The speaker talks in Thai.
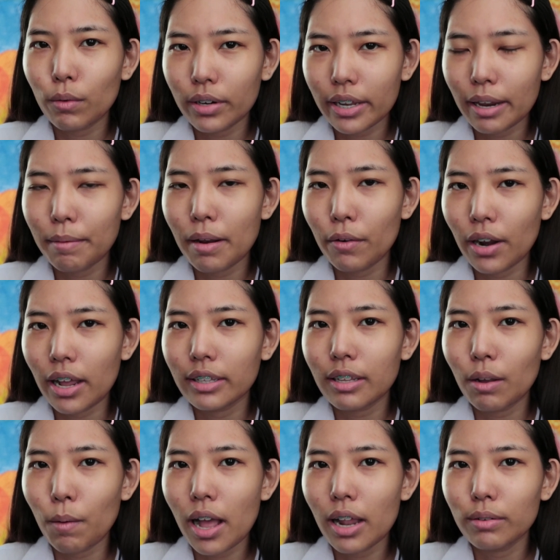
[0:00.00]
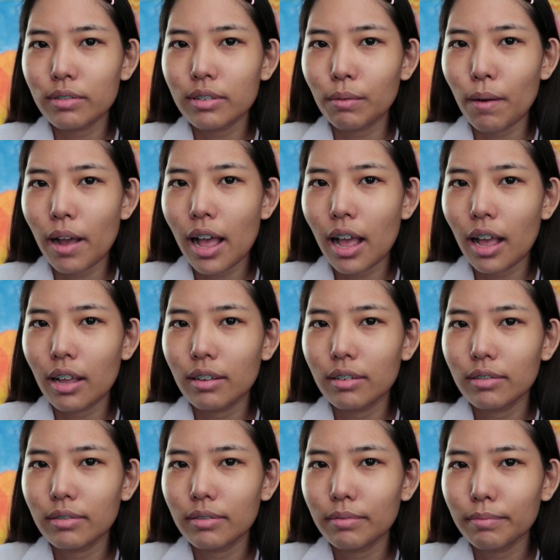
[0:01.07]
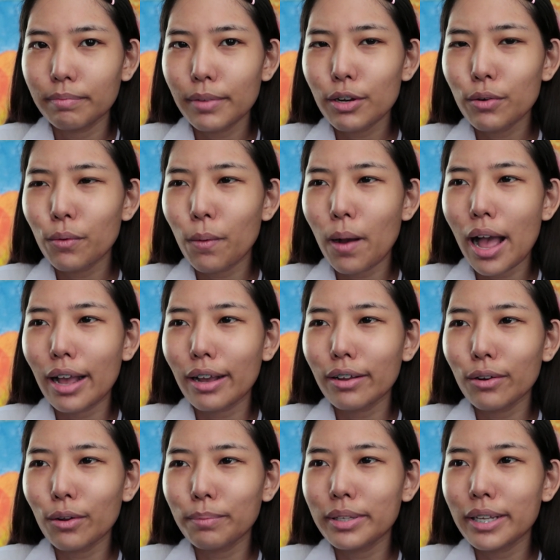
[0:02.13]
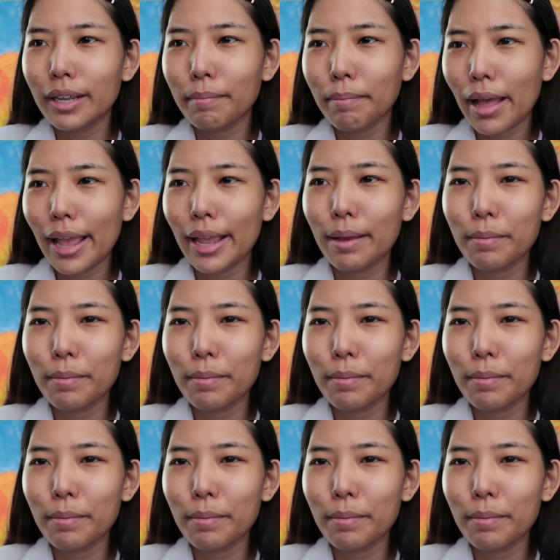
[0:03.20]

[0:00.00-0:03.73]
โรงเรียนแล้วนะแต่ว่ารู้สึกว่าไม่รู้อ่ะก็ลบทิ้งไป